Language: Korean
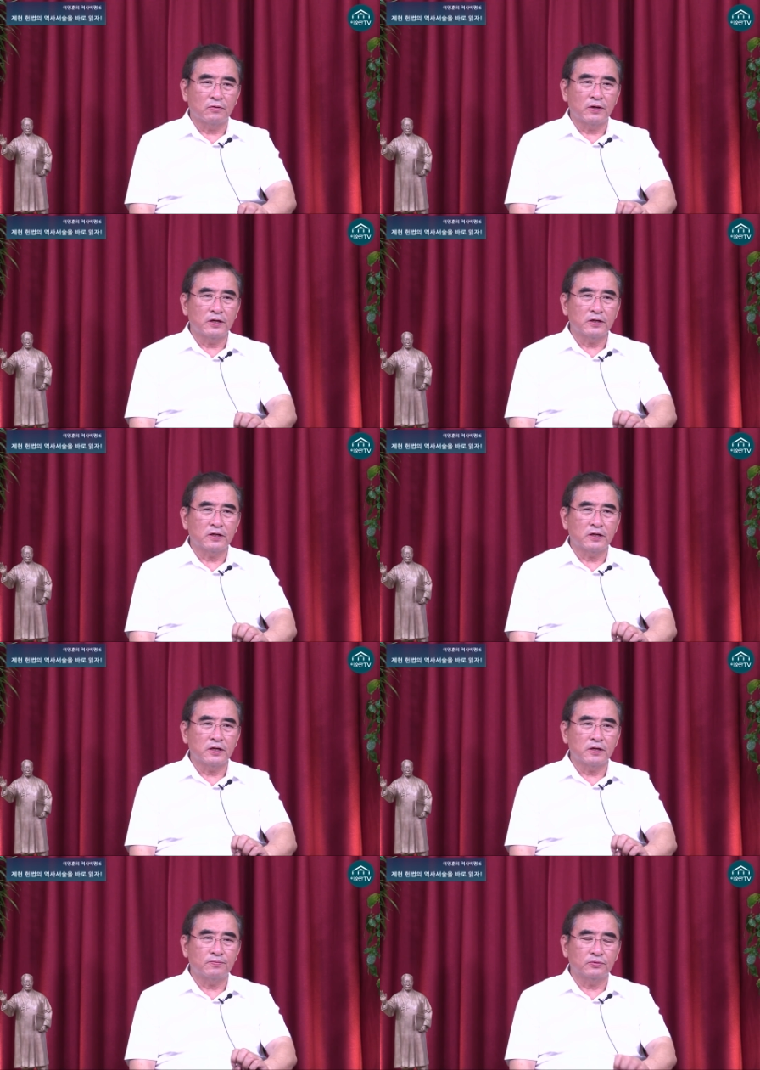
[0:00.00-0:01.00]
왜
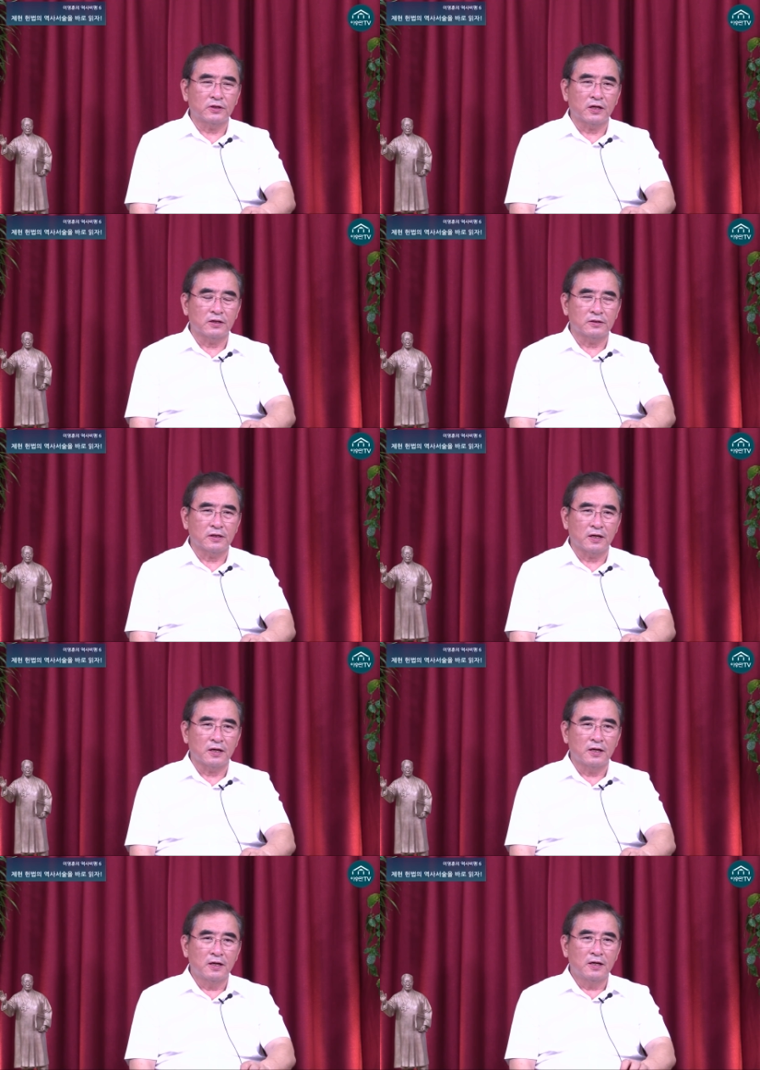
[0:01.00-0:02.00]
이렇게
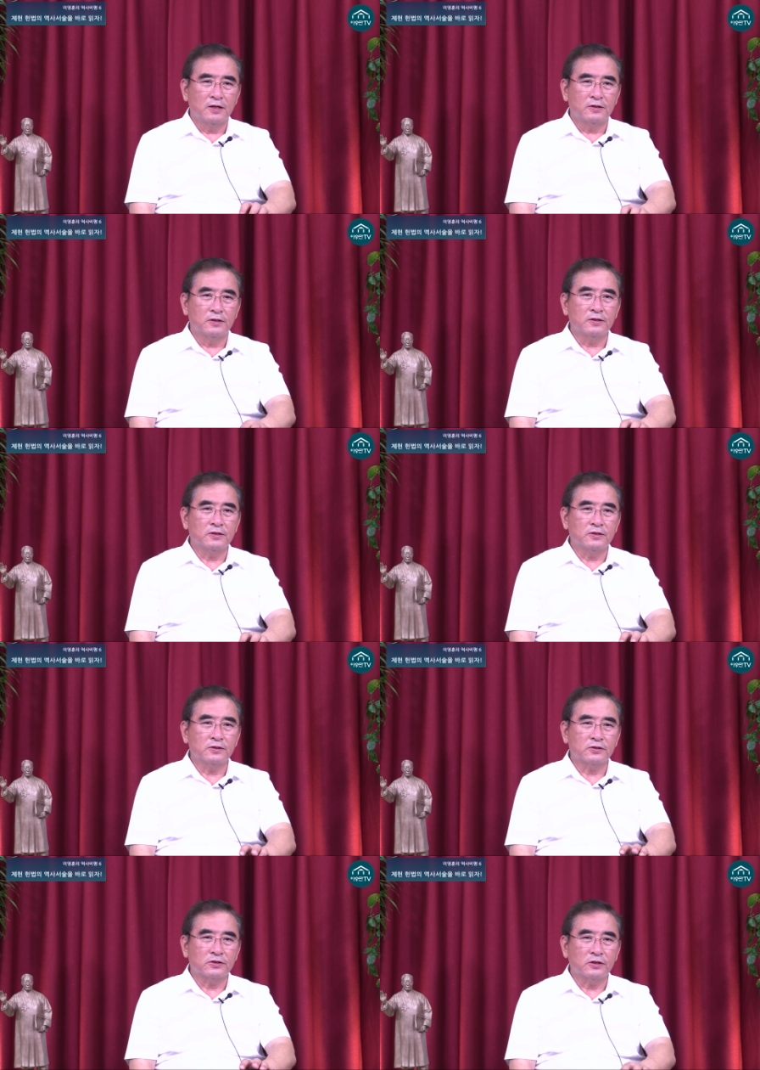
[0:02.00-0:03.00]
부탁하는가를
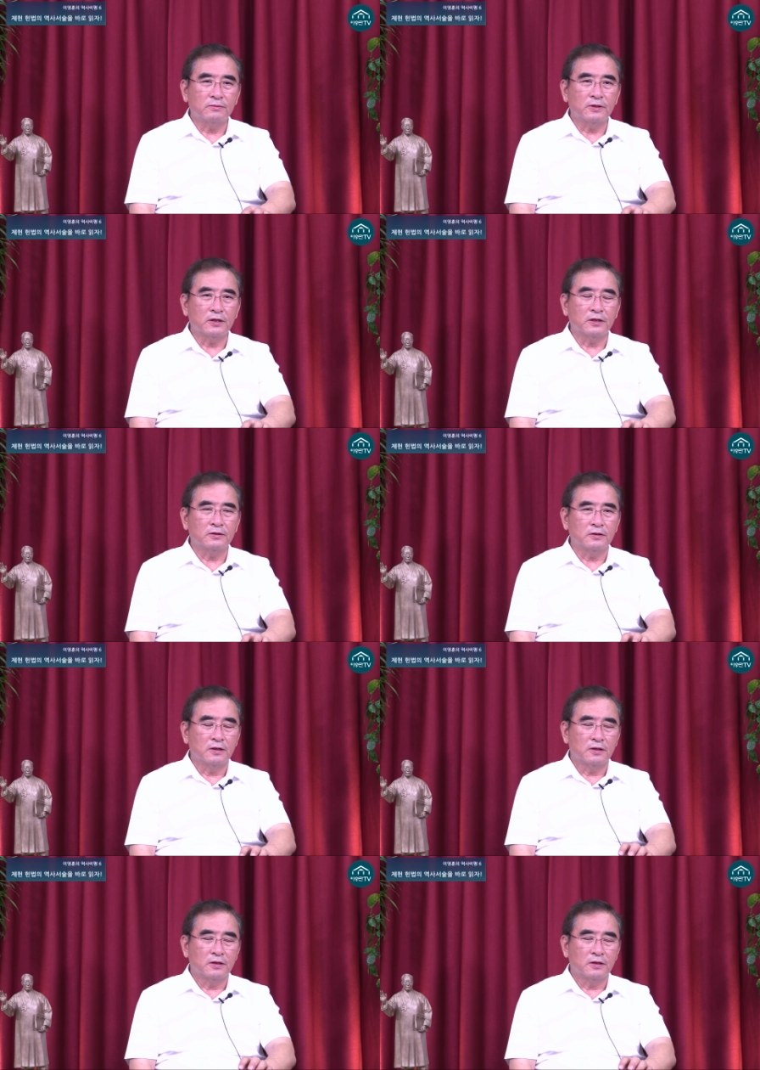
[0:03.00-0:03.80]
그 설명한